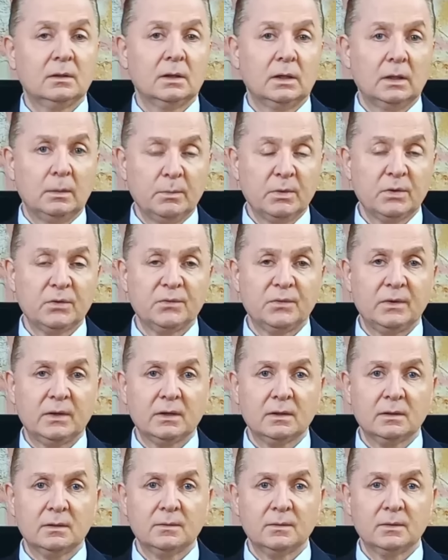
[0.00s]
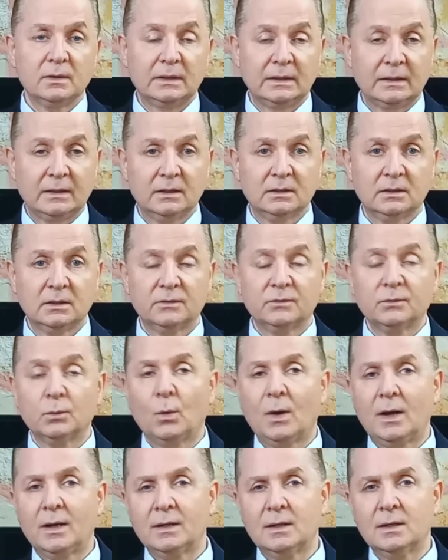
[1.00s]
المرفق الكتف
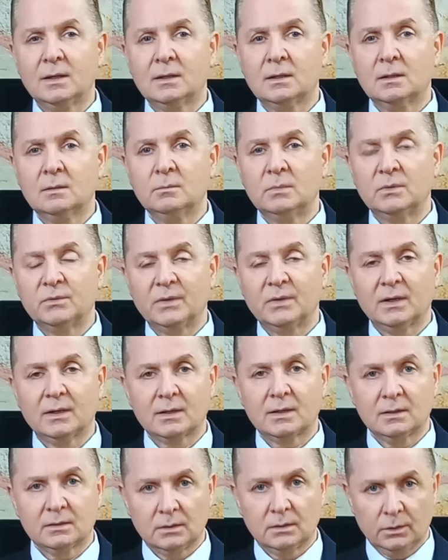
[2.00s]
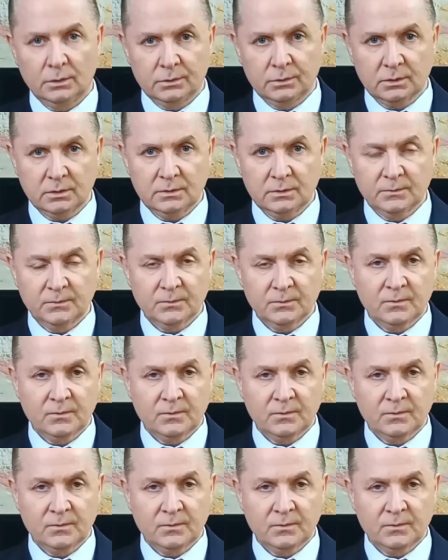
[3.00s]
وأحيانا بفقرات العنق